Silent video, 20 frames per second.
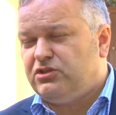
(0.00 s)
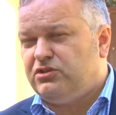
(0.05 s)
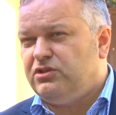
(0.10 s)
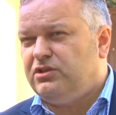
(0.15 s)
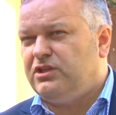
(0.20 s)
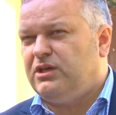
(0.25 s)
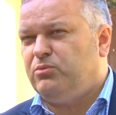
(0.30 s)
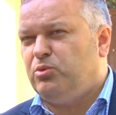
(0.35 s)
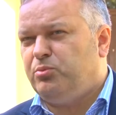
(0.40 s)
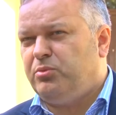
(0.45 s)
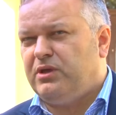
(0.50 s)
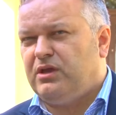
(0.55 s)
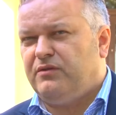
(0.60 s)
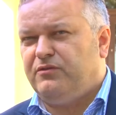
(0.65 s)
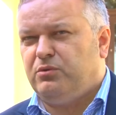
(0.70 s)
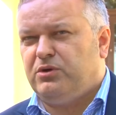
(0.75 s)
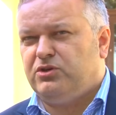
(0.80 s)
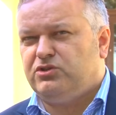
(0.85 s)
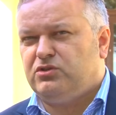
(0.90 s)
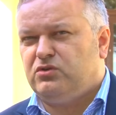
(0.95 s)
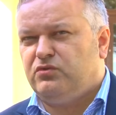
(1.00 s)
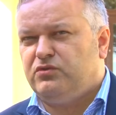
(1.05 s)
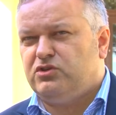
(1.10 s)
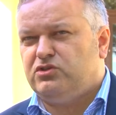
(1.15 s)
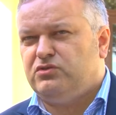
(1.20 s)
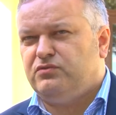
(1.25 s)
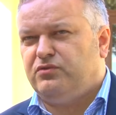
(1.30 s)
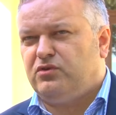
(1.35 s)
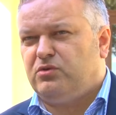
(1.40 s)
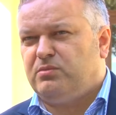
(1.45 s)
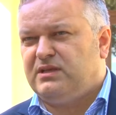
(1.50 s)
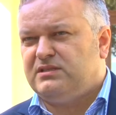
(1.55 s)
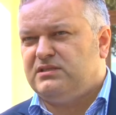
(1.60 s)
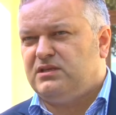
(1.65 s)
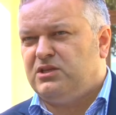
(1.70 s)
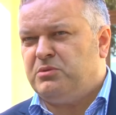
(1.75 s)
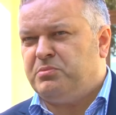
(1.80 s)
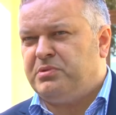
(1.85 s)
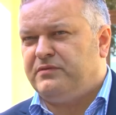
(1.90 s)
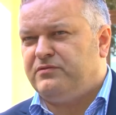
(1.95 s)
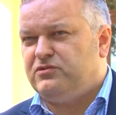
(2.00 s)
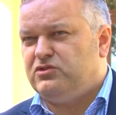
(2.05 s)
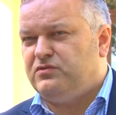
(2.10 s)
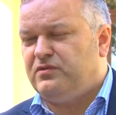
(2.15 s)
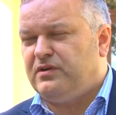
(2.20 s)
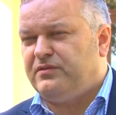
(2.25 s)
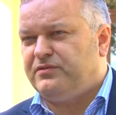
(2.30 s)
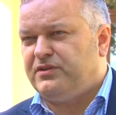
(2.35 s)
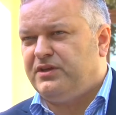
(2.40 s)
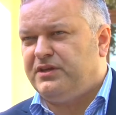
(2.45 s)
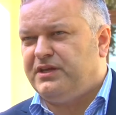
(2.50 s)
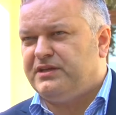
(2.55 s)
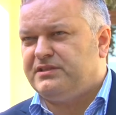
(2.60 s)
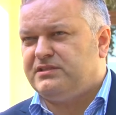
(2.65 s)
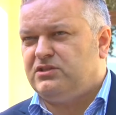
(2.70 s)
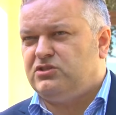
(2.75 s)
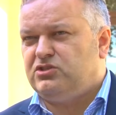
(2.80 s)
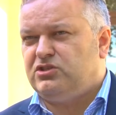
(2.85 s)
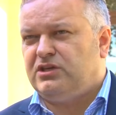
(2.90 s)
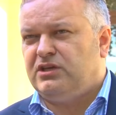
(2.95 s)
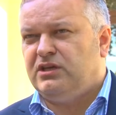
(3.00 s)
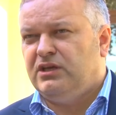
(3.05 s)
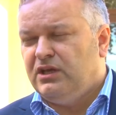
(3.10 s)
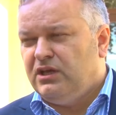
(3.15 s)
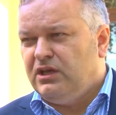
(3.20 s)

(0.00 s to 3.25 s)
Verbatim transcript: dni temu pojawiła się również informacja nieprawdziwa w tej gazecie,